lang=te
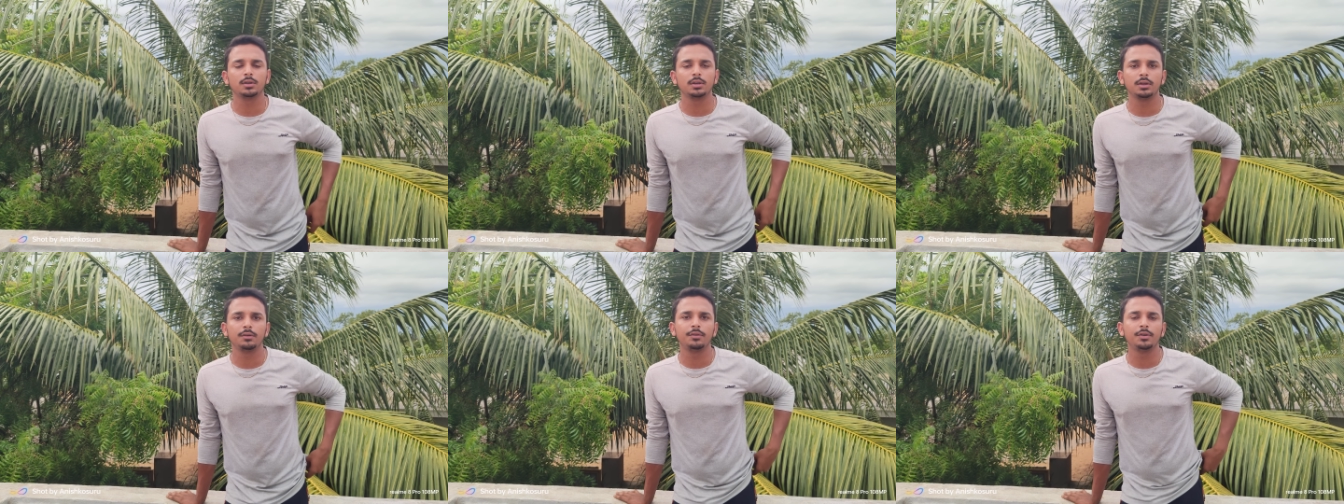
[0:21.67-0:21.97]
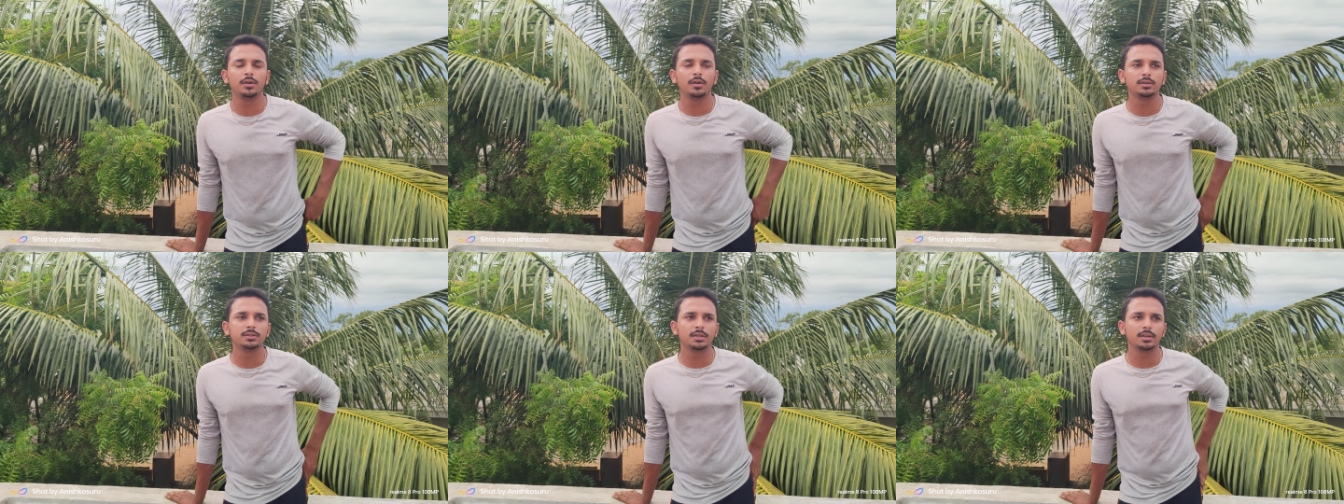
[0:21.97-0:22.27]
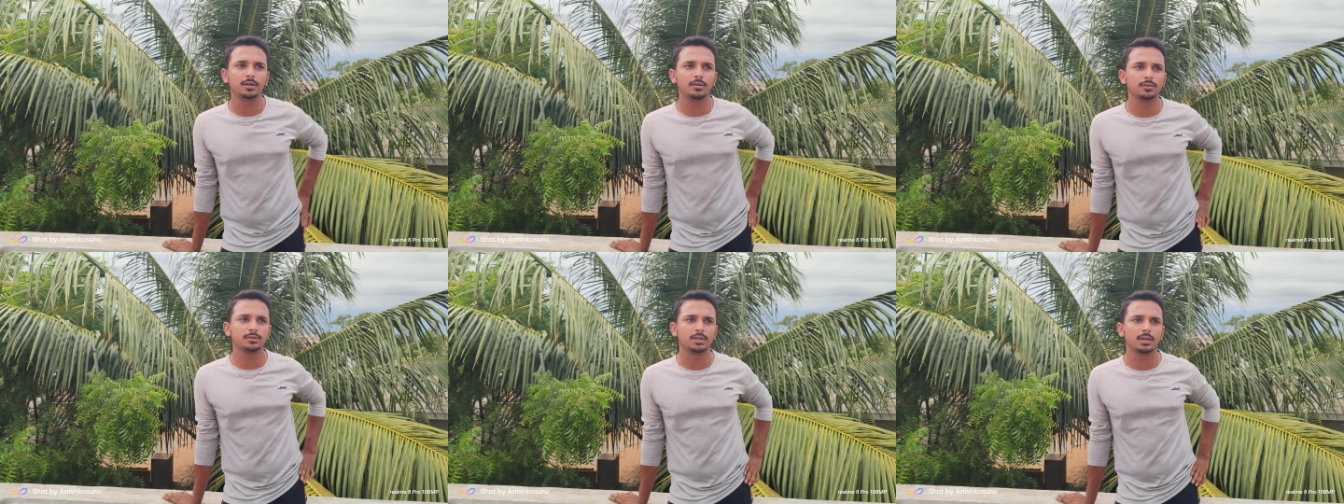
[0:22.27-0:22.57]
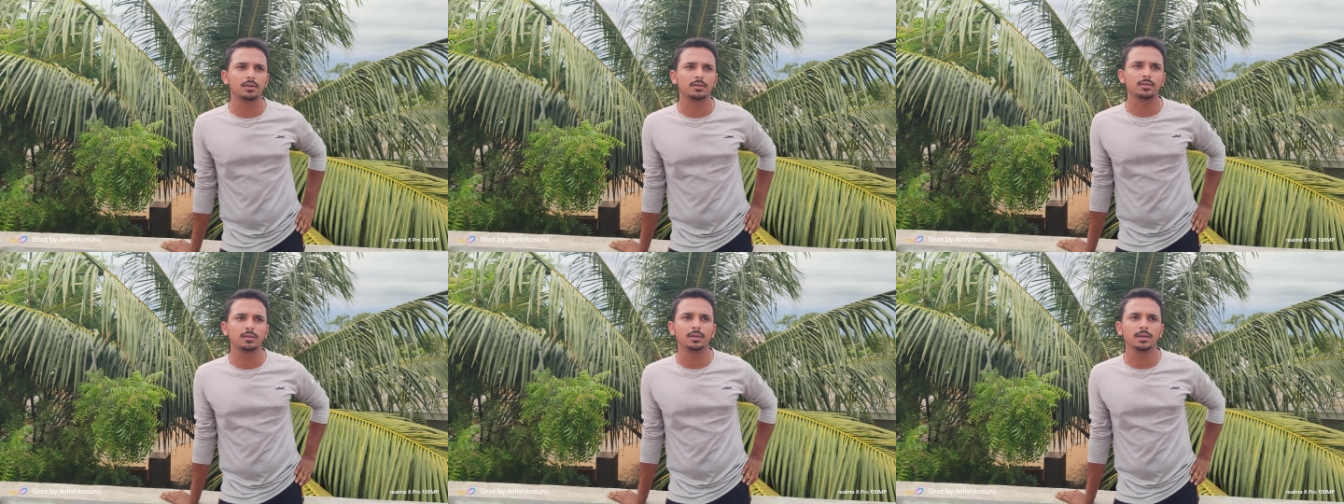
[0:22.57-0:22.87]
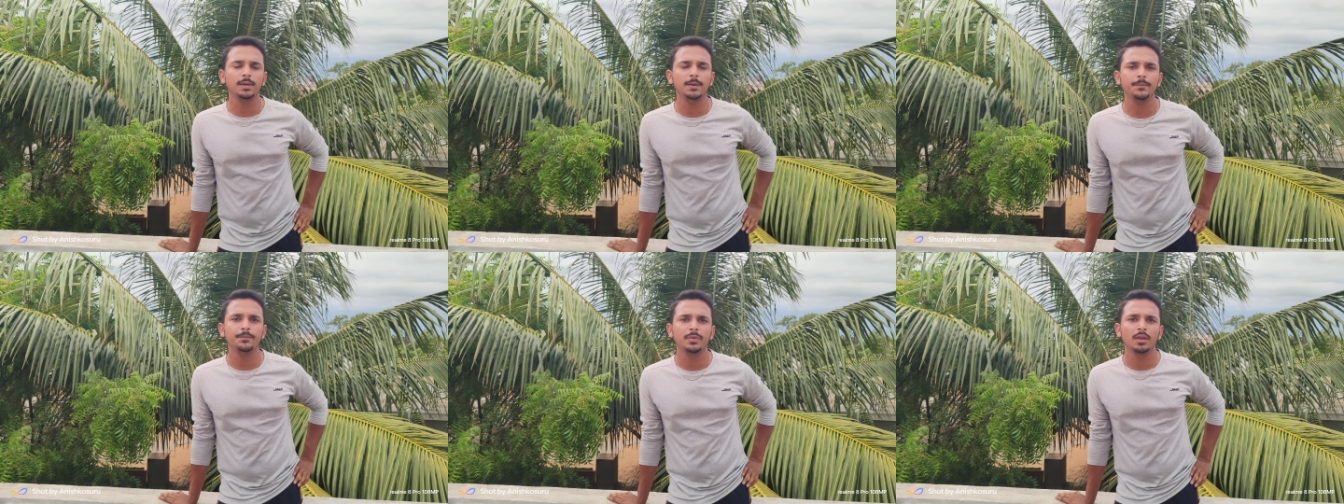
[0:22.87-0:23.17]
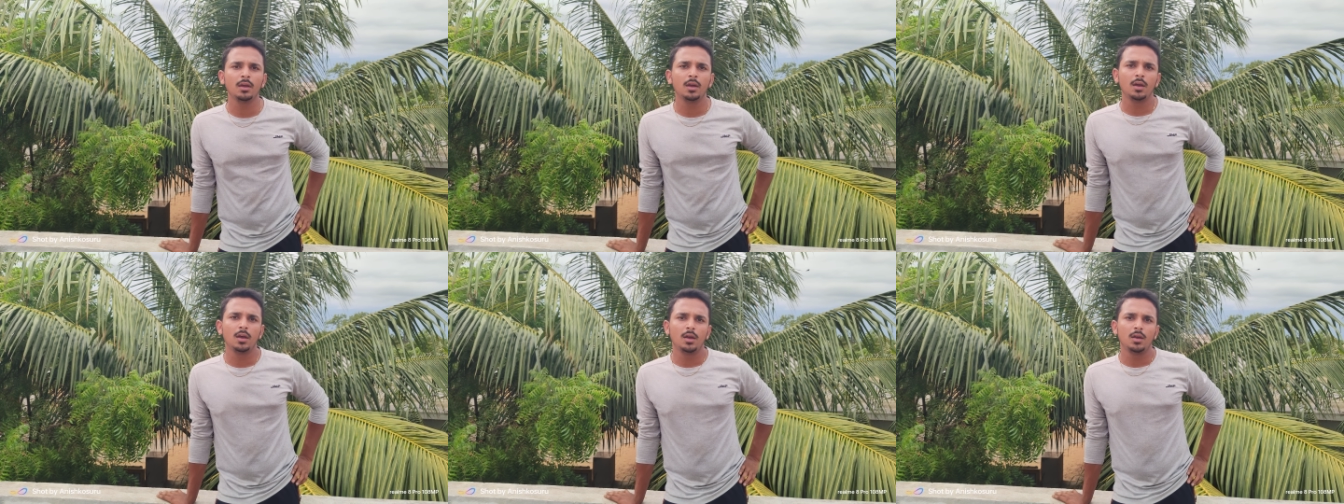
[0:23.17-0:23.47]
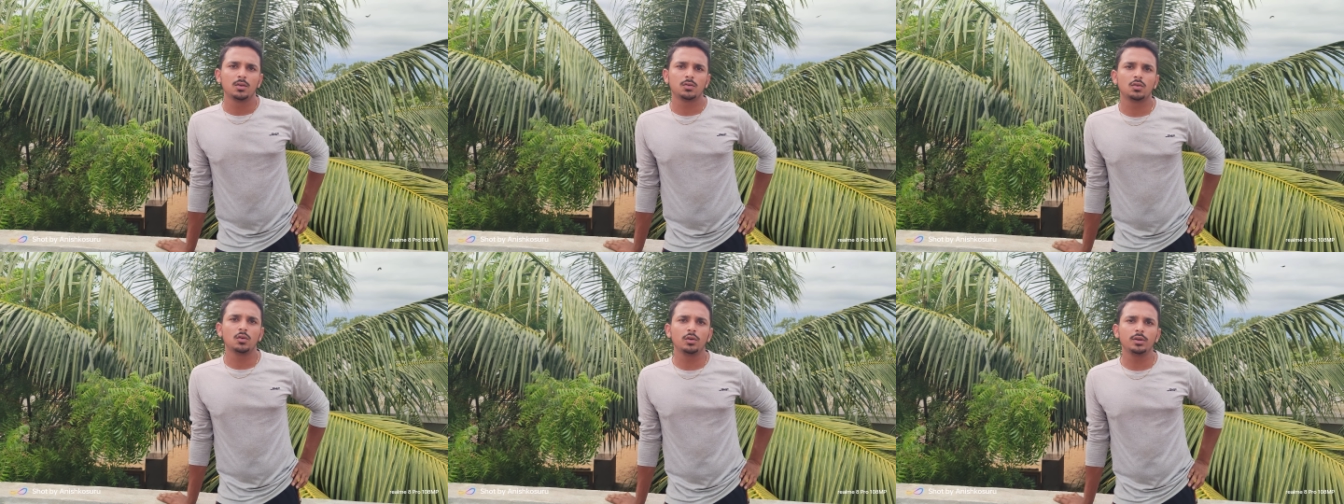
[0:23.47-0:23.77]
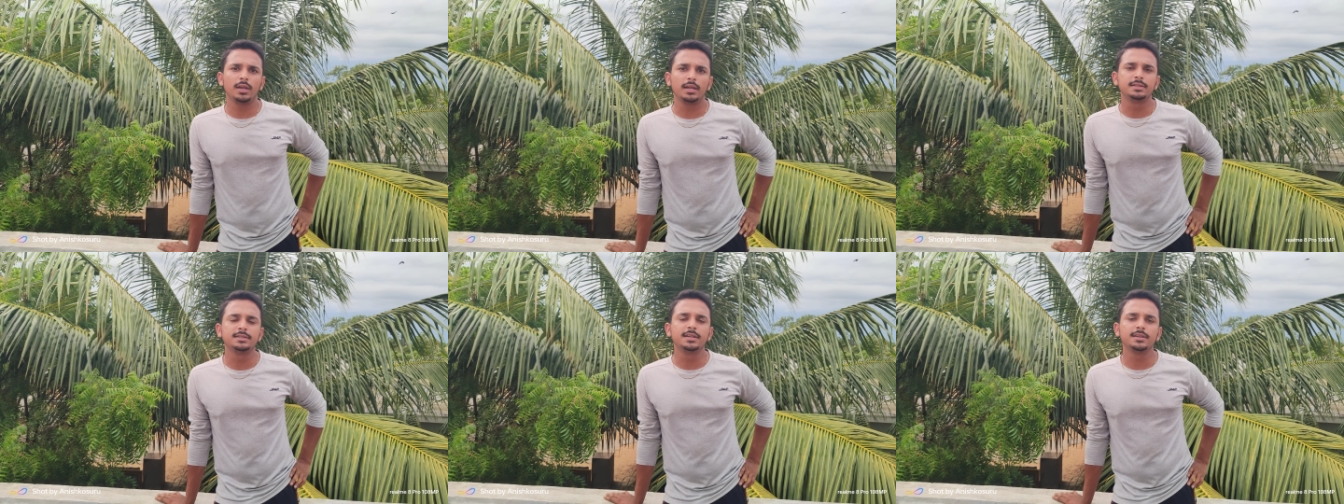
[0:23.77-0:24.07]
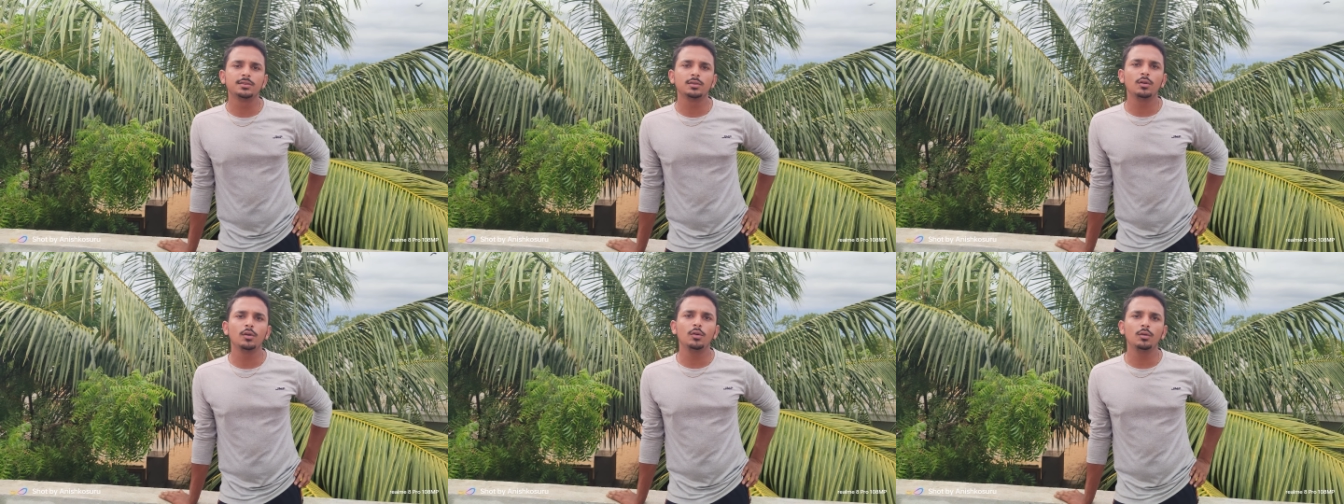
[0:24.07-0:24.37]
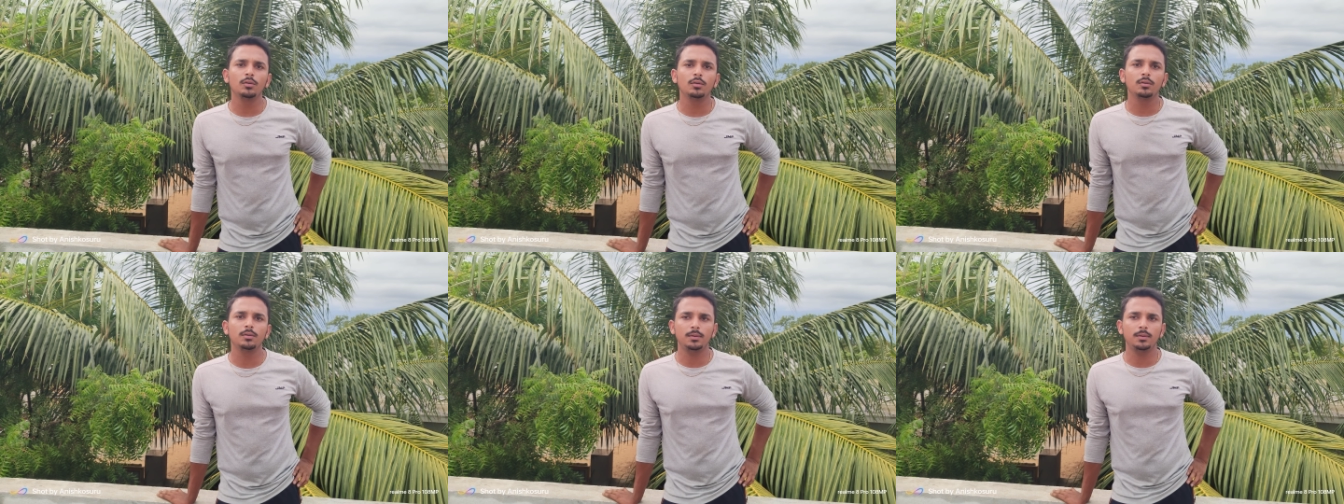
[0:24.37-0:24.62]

ఈ వీడియో చేయడం జరుగుతుంది సో ఎన్సీసీలో